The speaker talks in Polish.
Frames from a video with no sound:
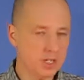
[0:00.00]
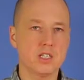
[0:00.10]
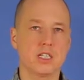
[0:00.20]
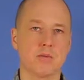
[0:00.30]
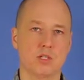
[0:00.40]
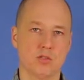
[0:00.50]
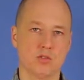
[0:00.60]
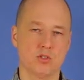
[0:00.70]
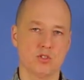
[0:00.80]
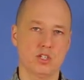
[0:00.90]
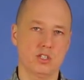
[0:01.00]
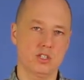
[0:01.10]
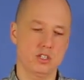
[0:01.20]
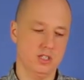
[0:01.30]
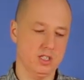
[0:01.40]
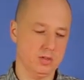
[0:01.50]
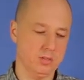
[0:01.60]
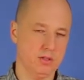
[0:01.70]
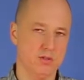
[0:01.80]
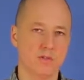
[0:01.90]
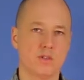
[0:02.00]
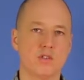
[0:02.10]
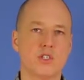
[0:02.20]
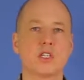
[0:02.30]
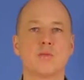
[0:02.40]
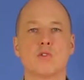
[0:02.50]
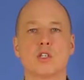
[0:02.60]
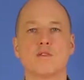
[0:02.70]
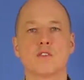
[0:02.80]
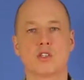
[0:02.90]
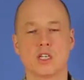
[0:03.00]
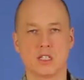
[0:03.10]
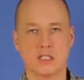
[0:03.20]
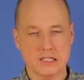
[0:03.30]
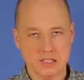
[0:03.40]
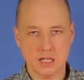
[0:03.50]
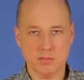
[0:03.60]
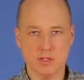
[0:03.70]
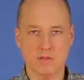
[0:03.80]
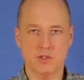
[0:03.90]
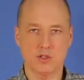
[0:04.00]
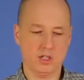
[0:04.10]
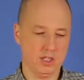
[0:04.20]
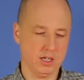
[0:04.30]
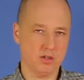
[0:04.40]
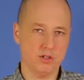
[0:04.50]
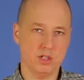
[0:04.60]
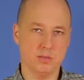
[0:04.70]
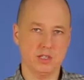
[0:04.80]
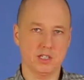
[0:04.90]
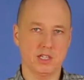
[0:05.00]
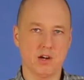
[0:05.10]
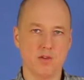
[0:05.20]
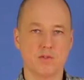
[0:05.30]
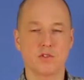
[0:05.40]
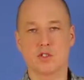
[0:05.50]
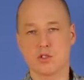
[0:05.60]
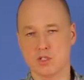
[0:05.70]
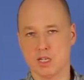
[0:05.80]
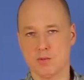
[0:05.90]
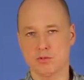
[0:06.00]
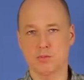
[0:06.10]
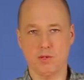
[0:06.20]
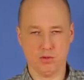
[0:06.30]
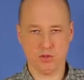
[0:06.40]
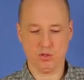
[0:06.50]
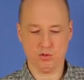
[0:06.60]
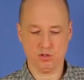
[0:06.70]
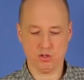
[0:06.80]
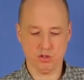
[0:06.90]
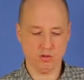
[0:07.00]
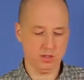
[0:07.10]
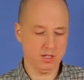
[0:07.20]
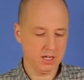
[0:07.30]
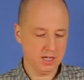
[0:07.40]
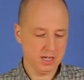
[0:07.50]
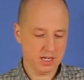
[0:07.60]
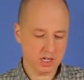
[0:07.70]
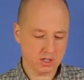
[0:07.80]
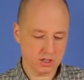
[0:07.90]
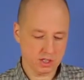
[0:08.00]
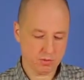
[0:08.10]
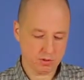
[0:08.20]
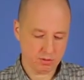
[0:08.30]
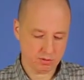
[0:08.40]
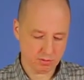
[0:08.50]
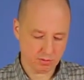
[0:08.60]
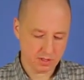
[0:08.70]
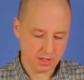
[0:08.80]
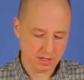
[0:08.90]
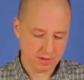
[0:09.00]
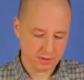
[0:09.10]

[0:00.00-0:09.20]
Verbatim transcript: i zamkniętą 140 cm. Wszystkie bojki wykonane z tych samych wysokiej jakości materiałów i z tą samą dbałością o szczegóły. Każdy z tych produktów w